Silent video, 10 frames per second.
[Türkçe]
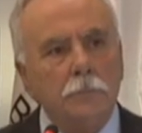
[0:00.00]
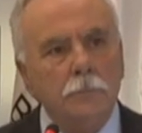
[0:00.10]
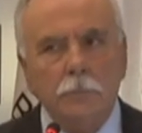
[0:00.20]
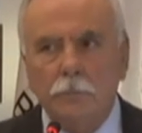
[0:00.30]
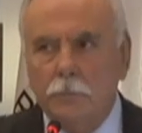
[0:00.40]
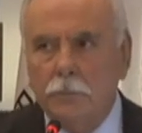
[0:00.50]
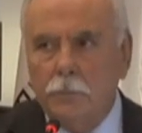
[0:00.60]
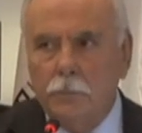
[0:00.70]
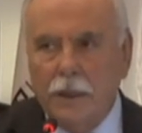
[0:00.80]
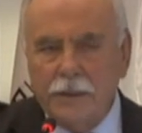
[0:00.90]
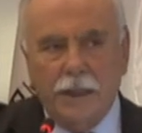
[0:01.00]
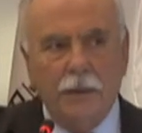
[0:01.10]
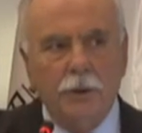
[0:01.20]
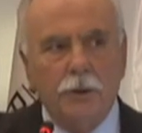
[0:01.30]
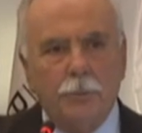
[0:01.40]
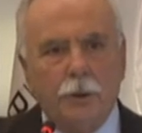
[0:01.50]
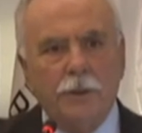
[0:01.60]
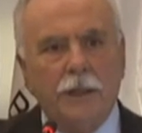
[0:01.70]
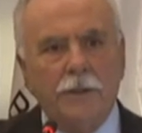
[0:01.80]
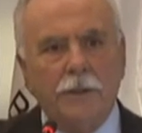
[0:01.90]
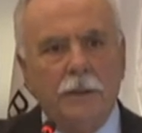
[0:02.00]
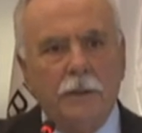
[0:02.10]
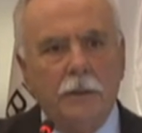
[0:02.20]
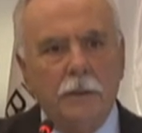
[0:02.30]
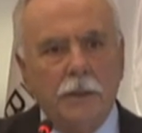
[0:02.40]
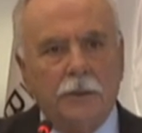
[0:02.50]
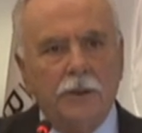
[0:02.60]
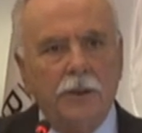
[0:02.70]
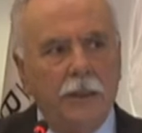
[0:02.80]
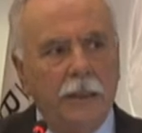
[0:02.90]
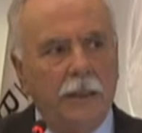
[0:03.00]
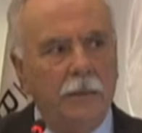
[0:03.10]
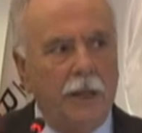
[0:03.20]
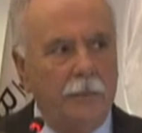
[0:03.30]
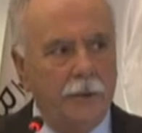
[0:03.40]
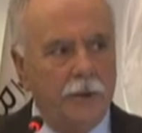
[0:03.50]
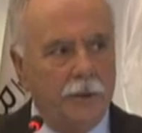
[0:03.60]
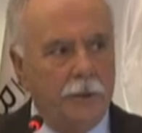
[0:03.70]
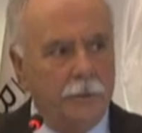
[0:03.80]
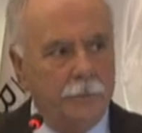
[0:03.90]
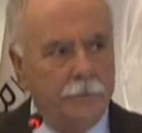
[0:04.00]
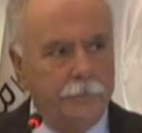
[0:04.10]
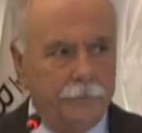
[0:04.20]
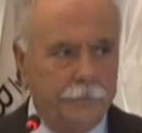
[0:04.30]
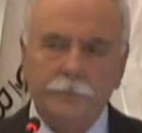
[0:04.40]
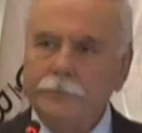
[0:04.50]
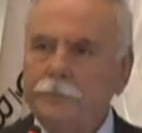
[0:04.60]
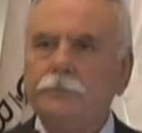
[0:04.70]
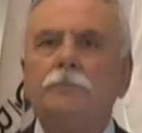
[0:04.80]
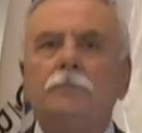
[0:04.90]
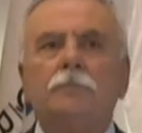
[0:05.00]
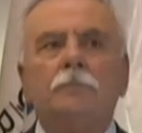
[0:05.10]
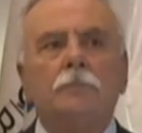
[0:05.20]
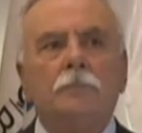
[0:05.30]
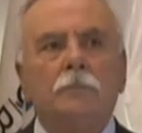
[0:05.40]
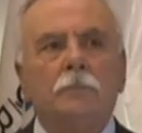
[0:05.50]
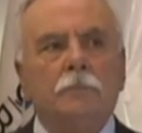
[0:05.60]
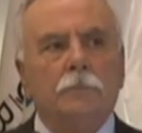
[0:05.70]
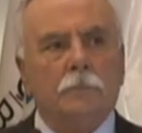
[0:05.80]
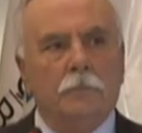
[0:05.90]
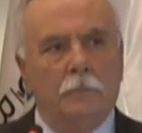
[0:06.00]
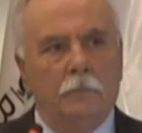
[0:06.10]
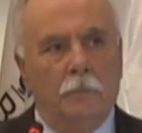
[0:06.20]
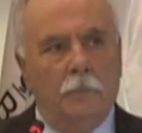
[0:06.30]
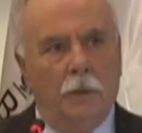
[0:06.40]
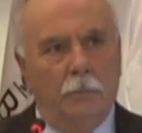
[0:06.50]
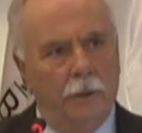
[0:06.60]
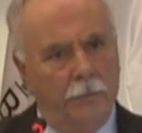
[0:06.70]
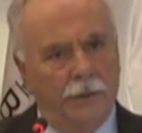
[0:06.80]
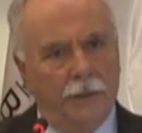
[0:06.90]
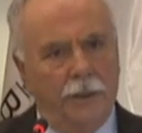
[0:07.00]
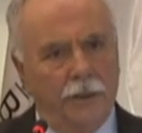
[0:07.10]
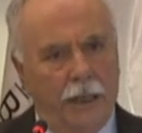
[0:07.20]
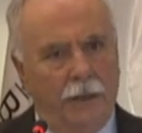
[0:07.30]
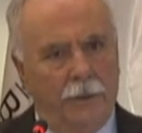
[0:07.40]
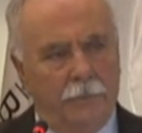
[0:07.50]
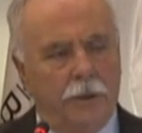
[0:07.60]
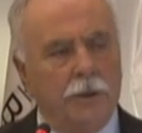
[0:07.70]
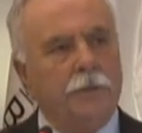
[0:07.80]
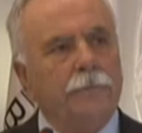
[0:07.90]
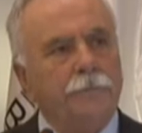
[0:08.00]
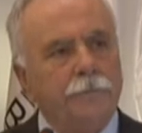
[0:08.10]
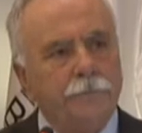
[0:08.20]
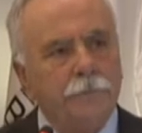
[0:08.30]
Ocak ayı meclis toplantısında değindiği bir diğer da Çanakkale 18 Mart Üniversitesi Dardanos yerleşkesinin satılacağı konusuydu.